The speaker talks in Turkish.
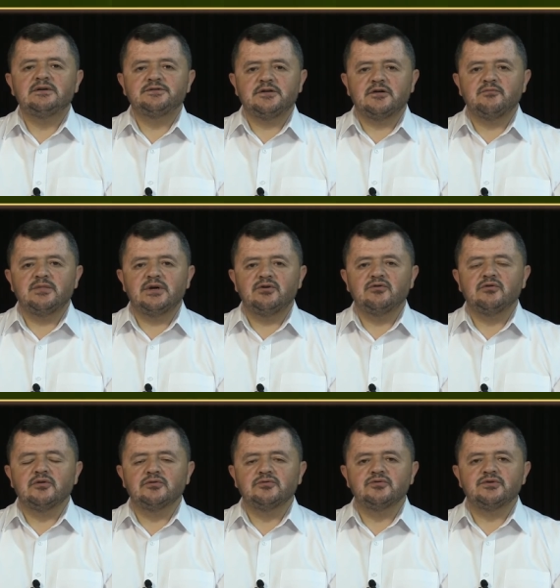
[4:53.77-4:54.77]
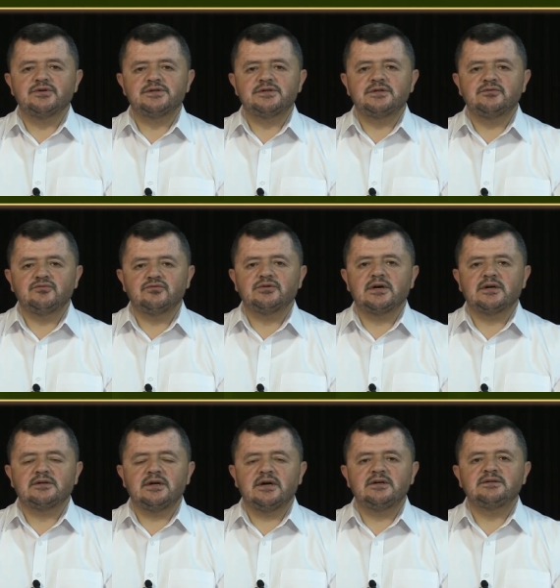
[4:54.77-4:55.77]
dammeli olduğu için
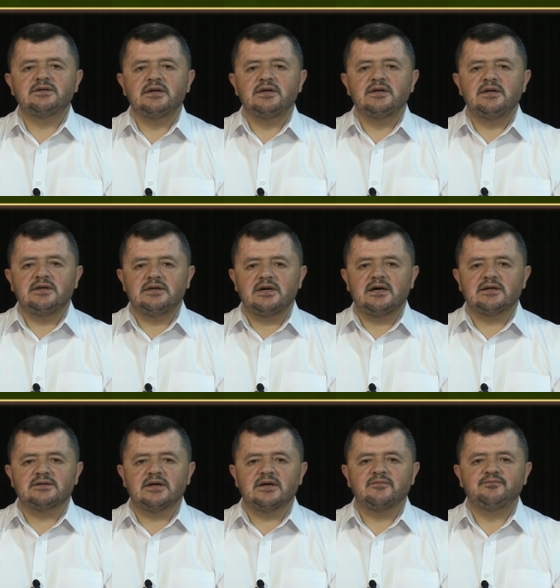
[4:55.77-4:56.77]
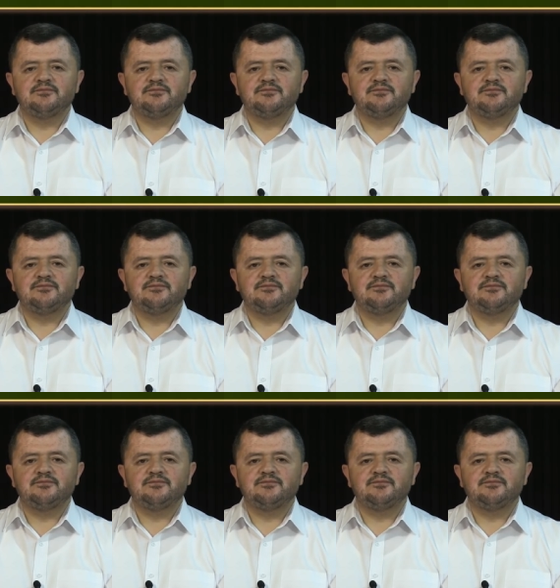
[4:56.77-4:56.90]
dudaklar ileride.